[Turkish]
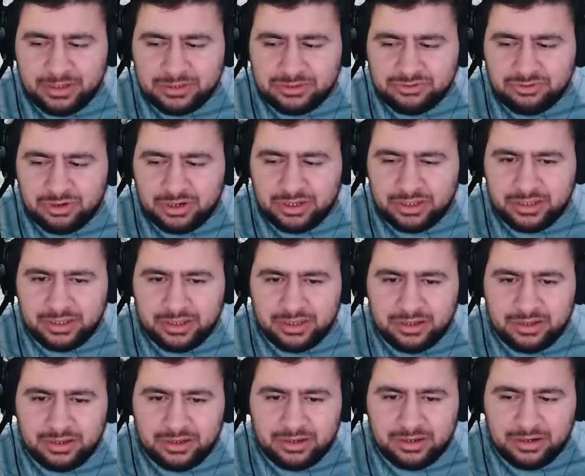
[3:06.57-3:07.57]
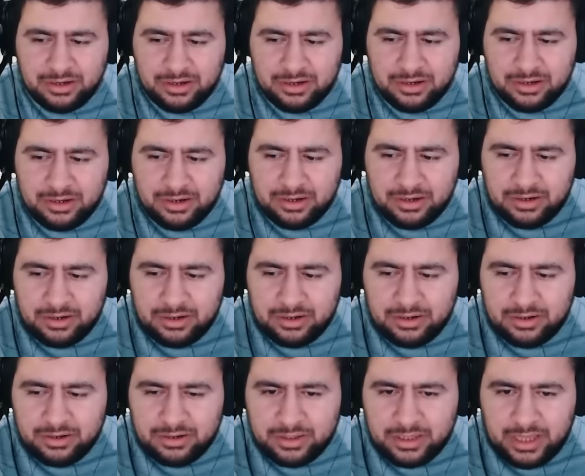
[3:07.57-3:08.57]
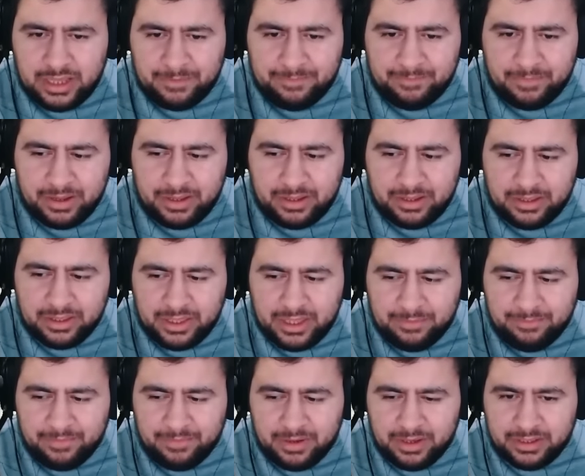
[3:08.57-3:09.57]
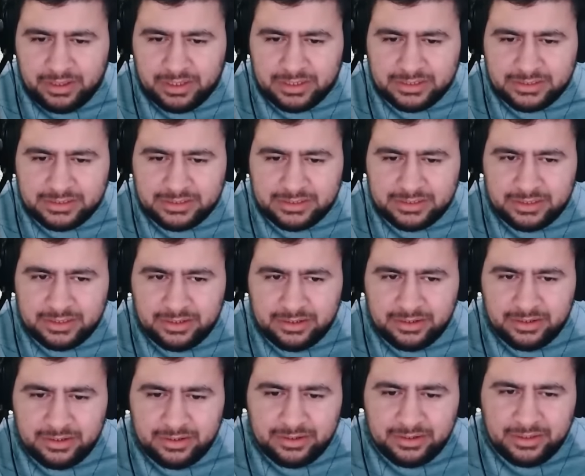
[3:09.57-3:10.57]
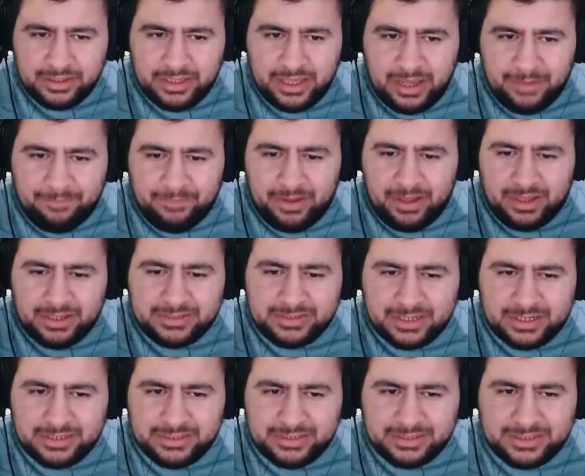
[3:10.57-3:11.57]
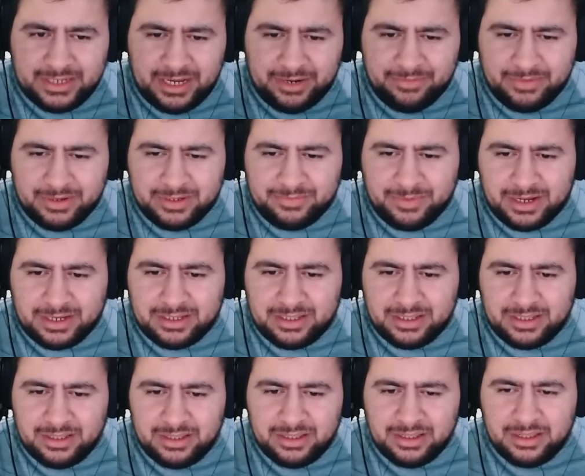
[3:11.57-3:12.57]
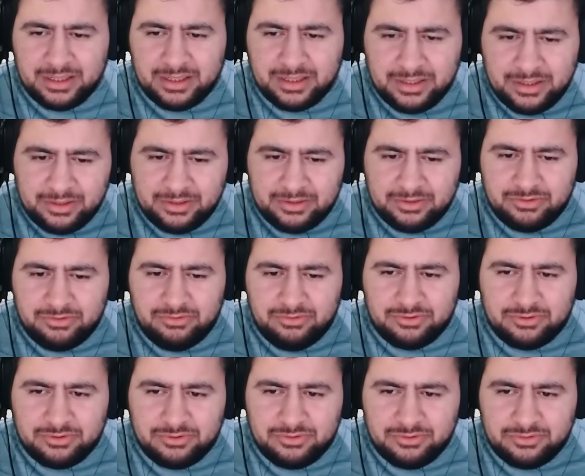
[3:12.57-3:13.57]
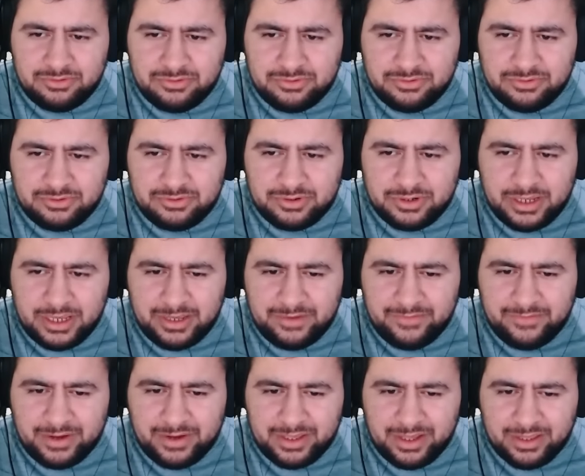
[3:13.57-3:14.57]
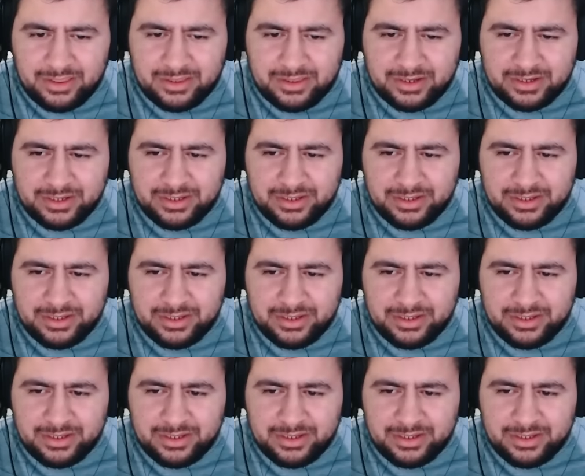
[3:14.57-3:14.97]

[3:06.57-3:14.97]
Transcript: zorladı. Yapma. Yapma yanarız. Yapma. Sakın sarma bak. Dur dur dur dur. Eyvah yandık.